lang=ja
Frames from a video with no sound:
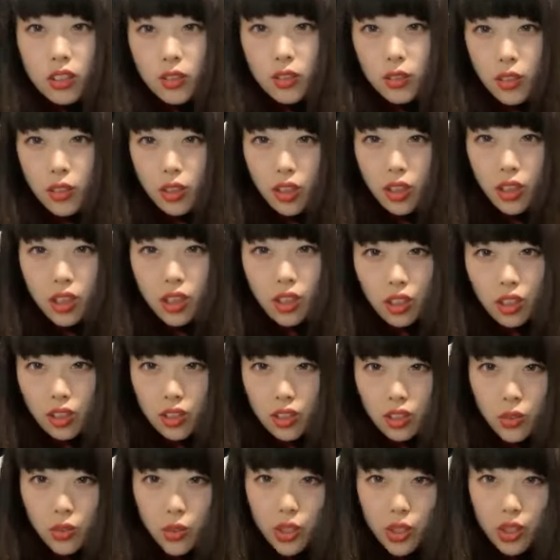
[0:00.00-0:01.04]
分から
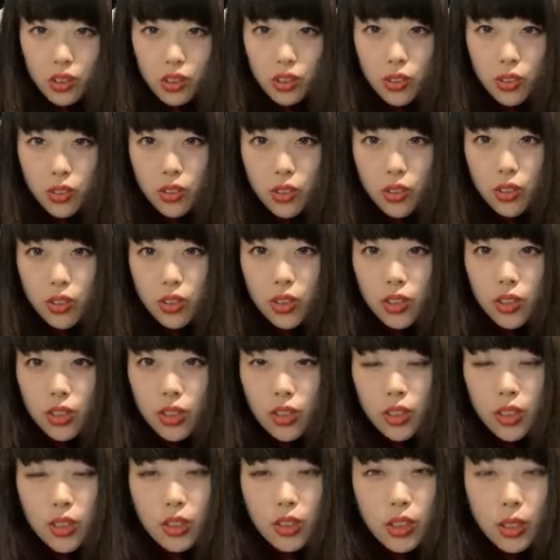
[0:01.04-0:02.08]
んオタクの
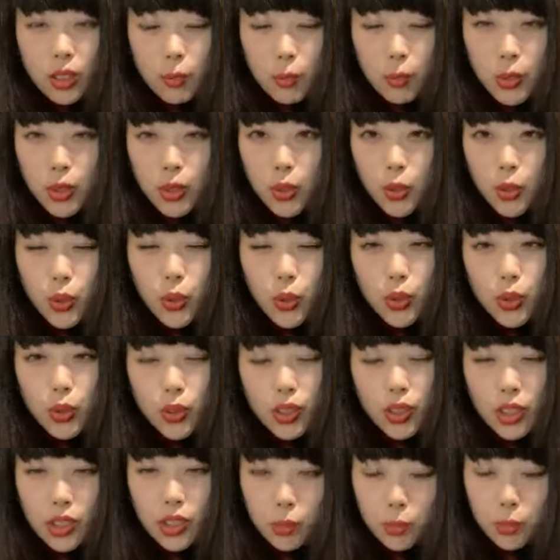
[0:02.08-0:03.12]
気持ちを
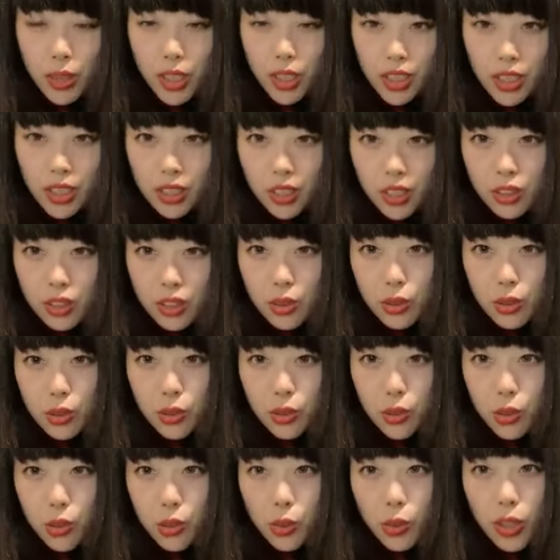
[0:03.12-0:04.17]
100%理解する
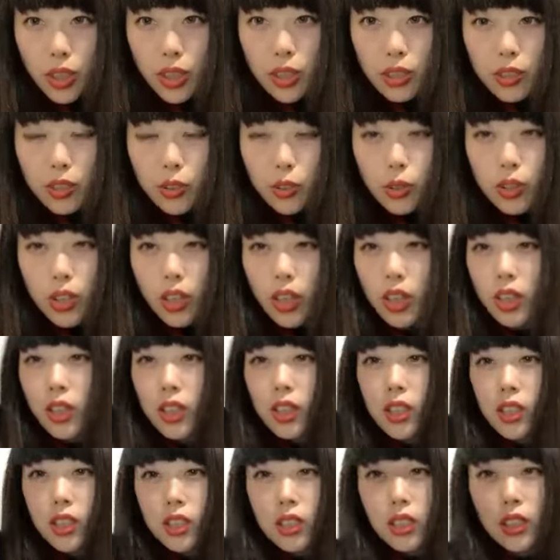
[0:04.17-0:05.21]
ことはというか
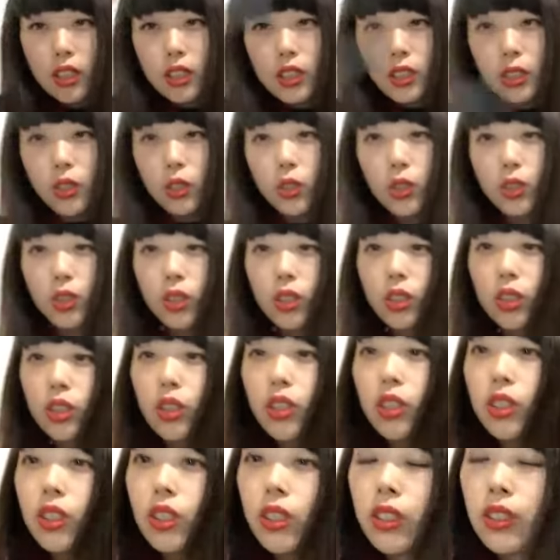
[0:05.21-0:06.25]
他人の
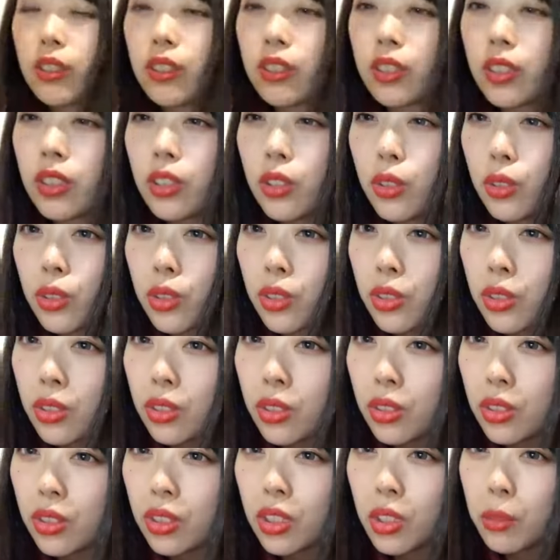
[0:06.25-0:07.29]
人
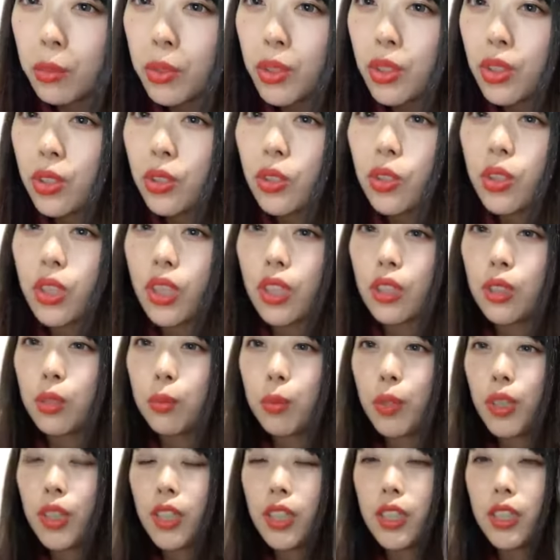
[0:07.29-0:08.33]
気持ちを
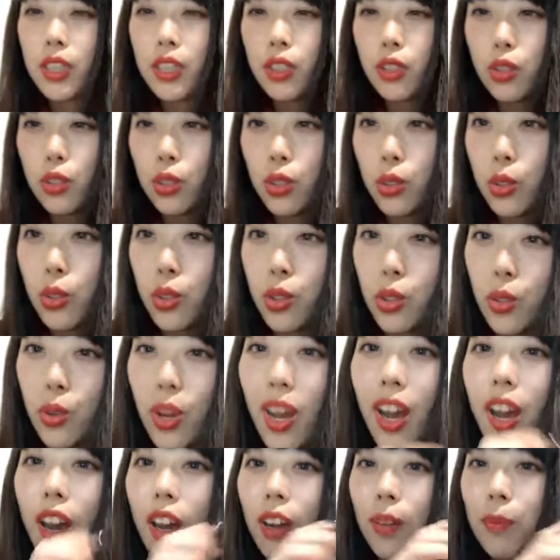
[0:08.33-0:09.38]
100%理解すること
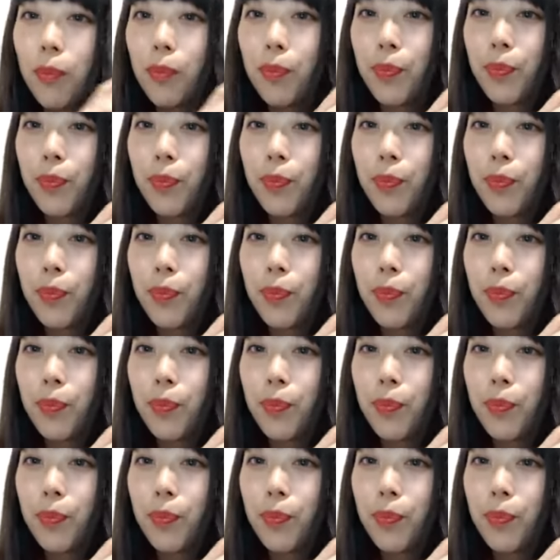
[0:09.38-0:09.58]
は